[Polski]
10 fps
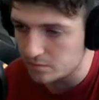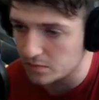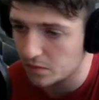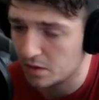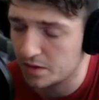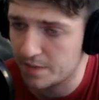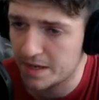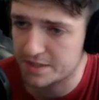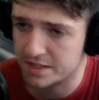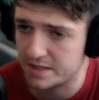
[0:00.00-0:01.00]
Dobra,
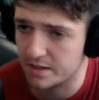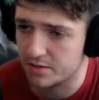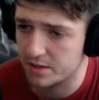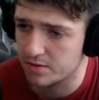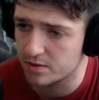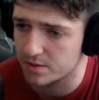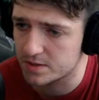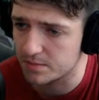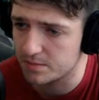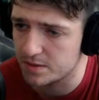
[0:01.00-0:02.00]
czas na rundę drugą z
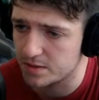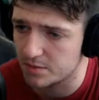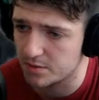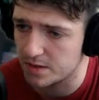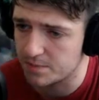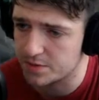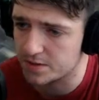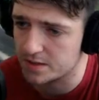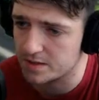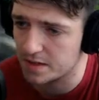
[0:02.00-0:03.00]
tą misją. Tutaj przy
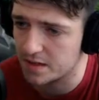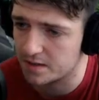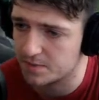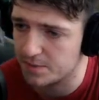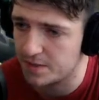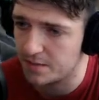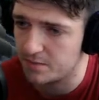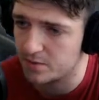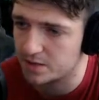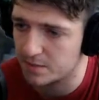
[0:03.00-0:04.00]
okazji, tak jak wspominałem,
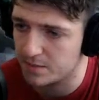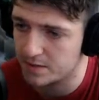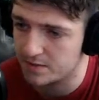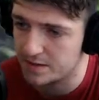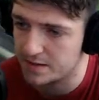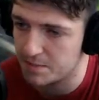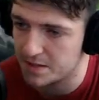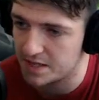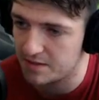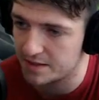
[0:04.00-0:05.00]
łódka będzie w nas
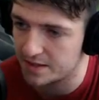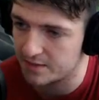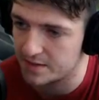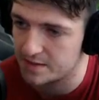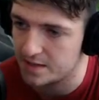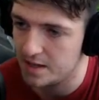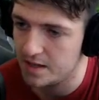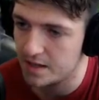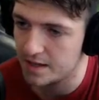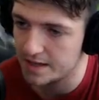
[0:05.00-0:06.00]
naparzała, tak więc
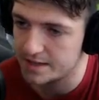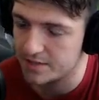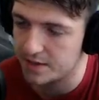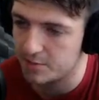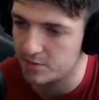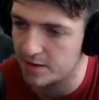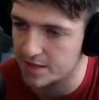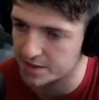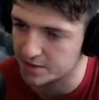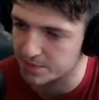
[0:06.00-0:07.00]
radzę wam
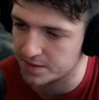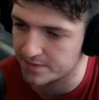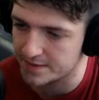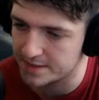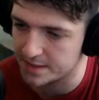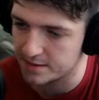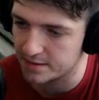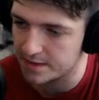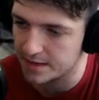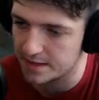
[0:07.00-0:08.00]
uważać, ponieważ serio,
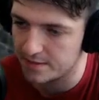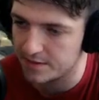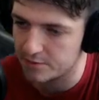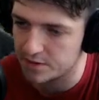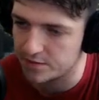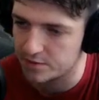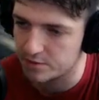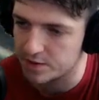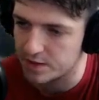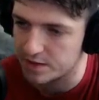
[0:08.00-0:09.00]
jeden fałszywy
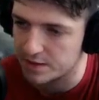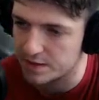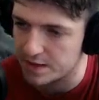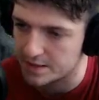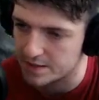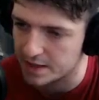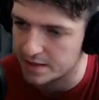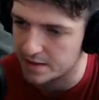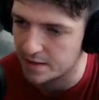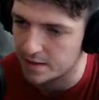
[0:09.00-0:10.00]
ruch i giniecie.
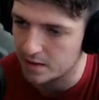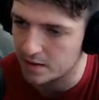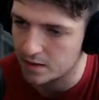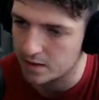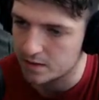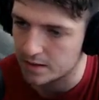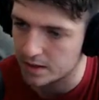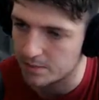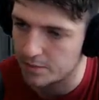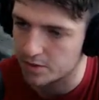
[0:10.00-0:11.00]
Tak
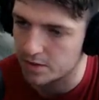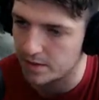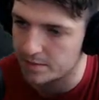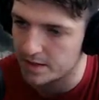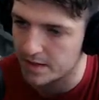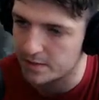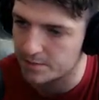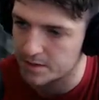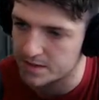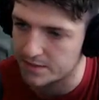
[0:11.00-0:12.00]
jak było to wam niedawno
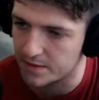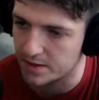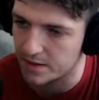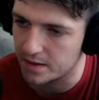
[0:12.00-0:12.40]
przedstawione.